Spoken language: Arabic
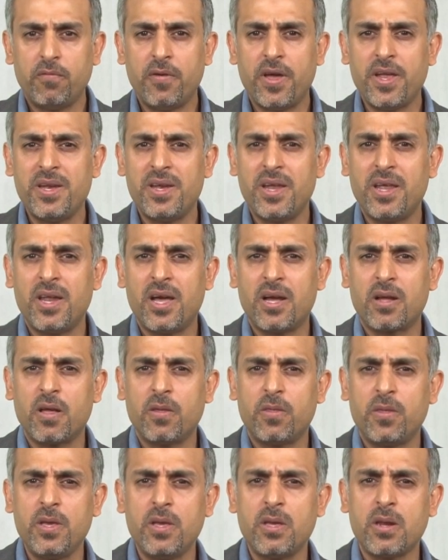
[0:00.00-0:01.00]
فاننا
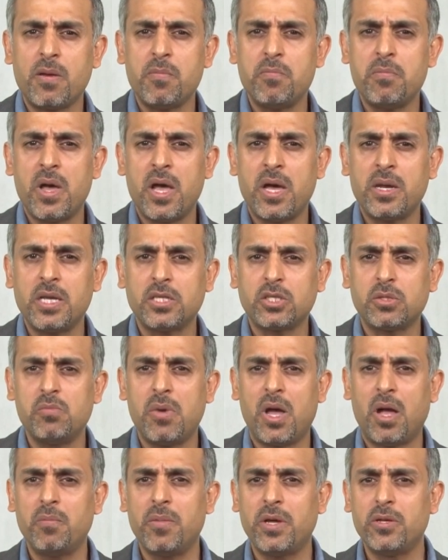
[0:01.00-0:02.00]
كثيرا ما
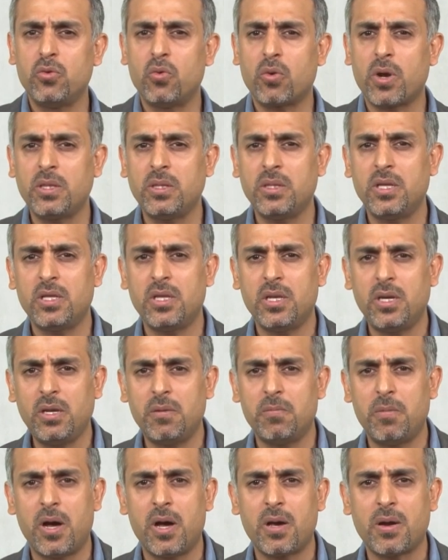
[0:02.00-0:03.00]
نسمع من يردد
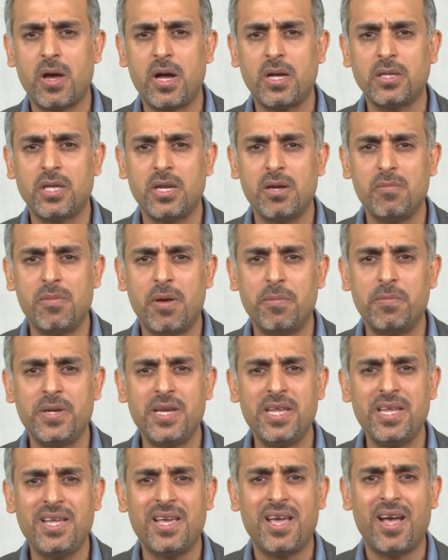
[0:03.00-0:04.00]
العبارات
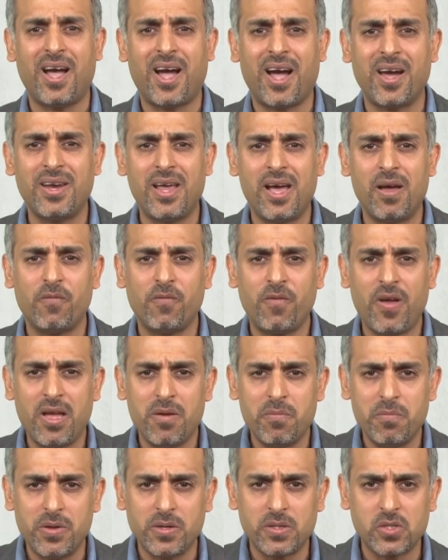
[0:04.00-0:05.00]
المبنيه على
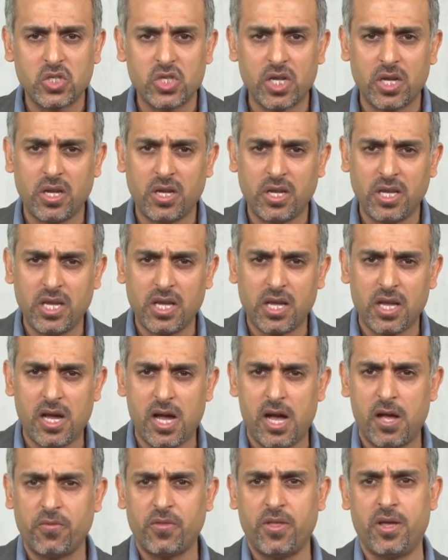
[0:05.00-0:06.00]
فهم صحي
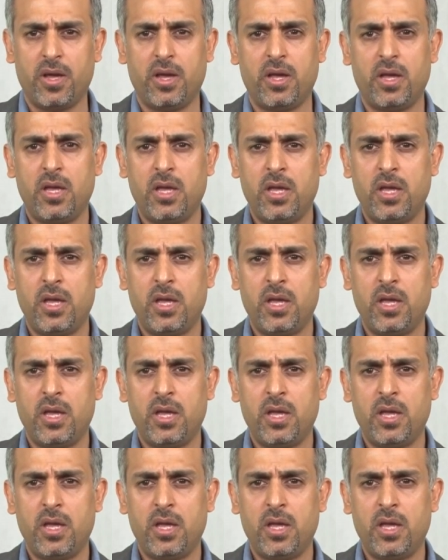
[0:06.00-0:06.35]
خاطئ